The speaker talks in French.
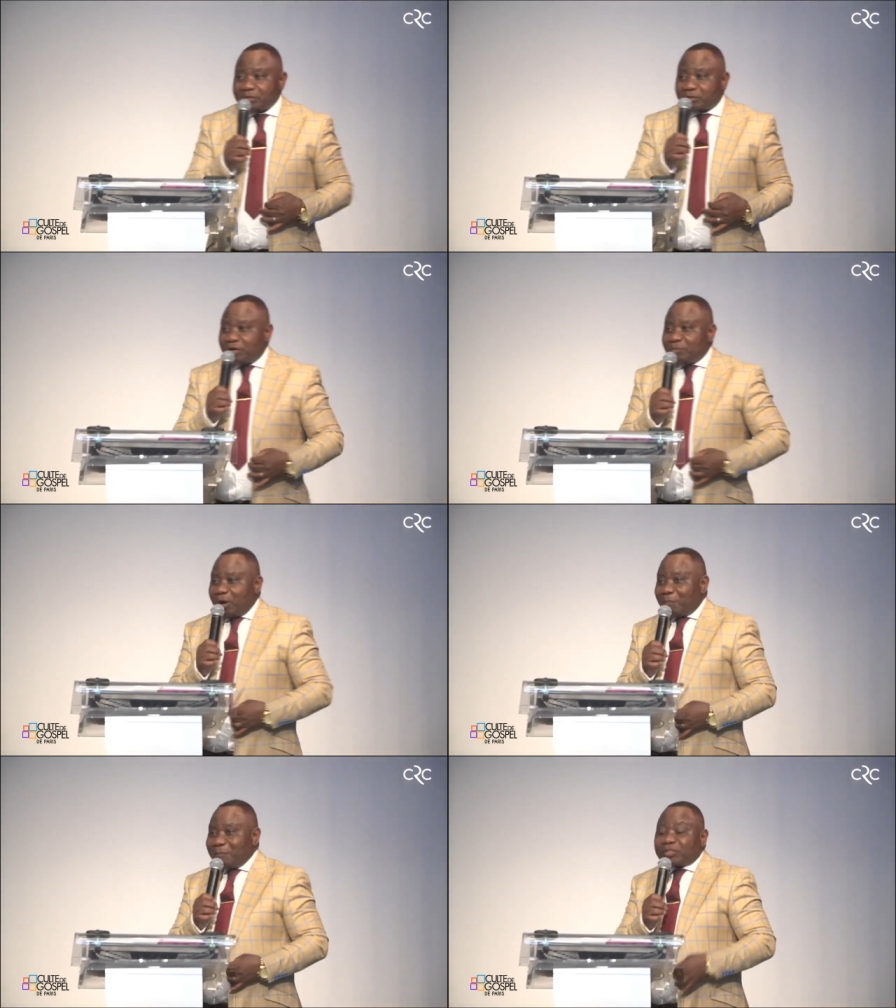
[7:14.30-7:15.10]

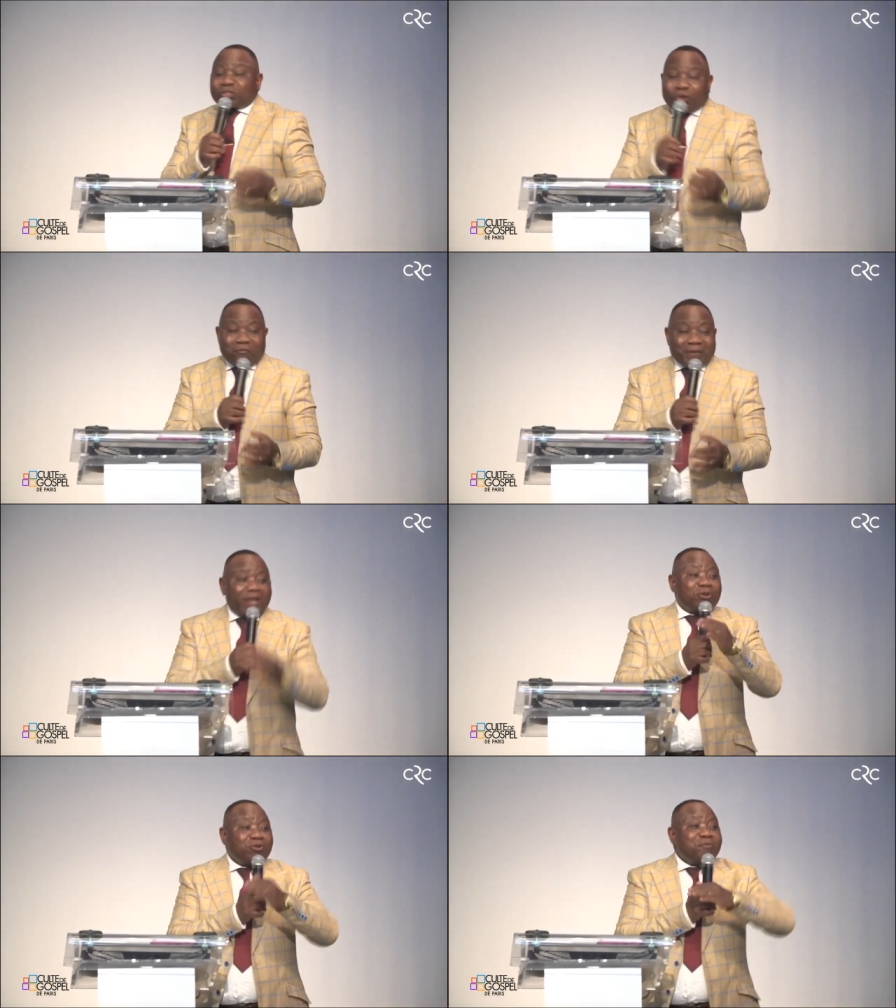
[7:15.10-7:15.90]
seulement, mais sauver
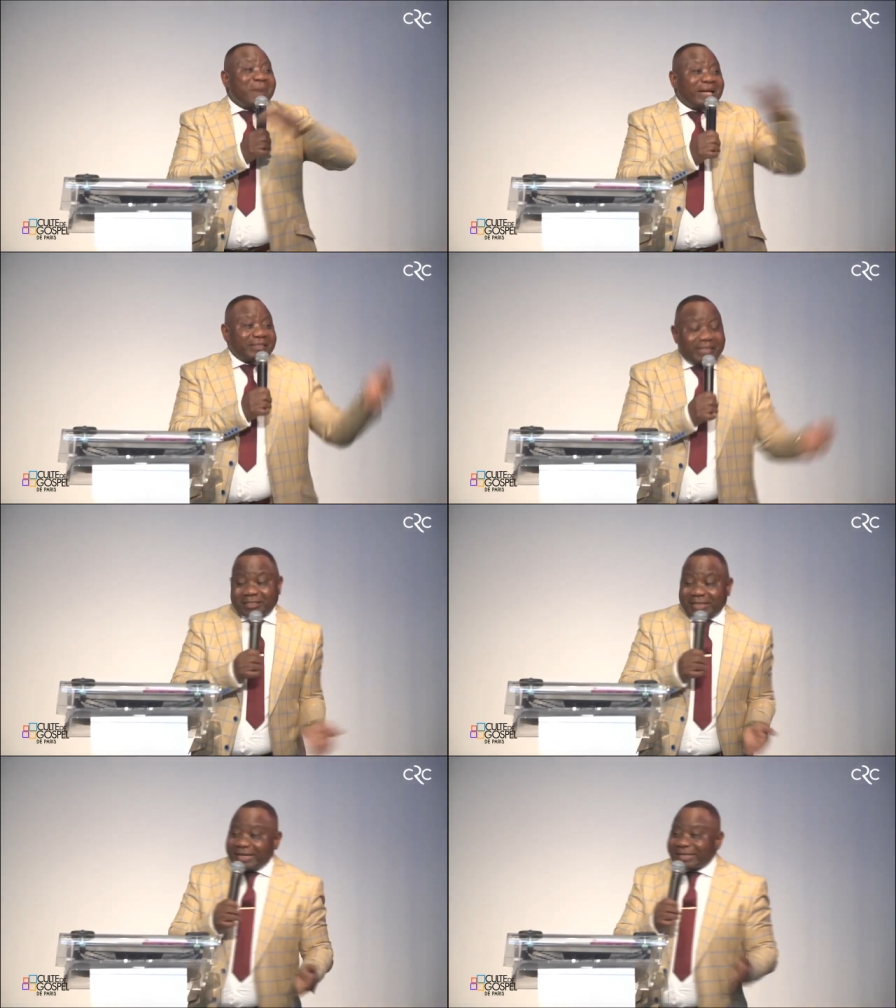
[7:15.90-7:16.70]
l'humanité,
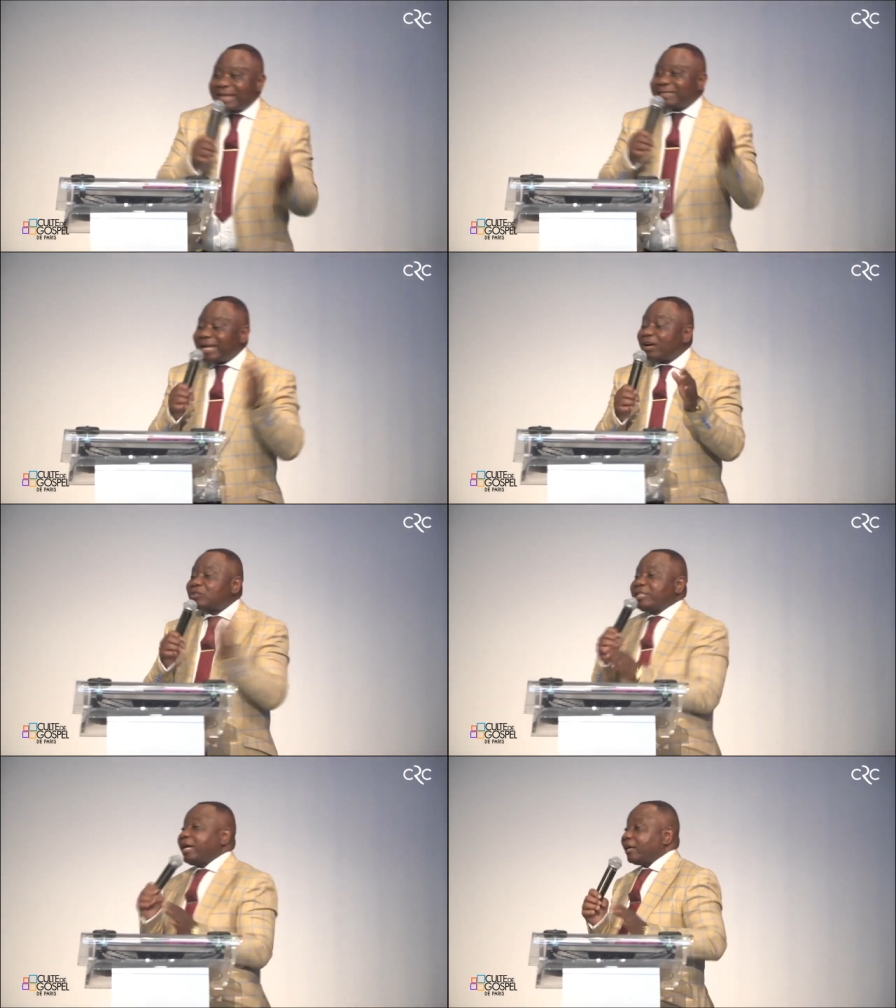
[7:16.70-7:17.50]
c'est-à-dire la terre
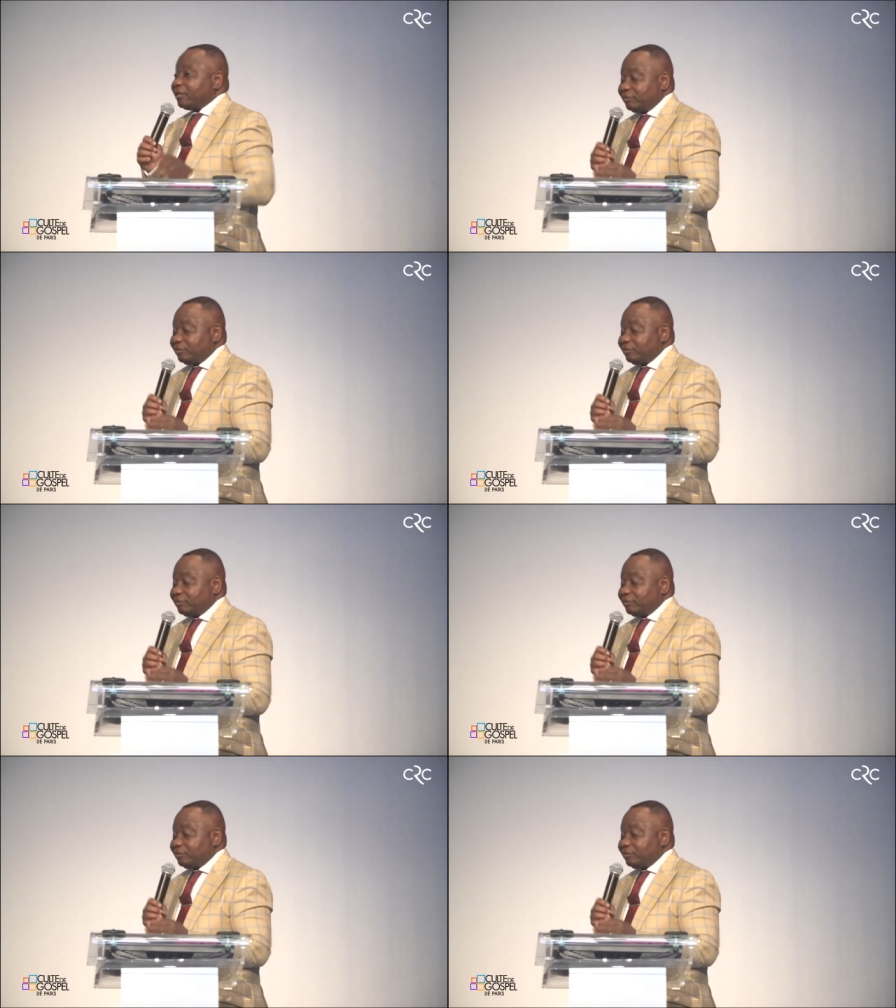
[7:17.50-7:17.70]
entière.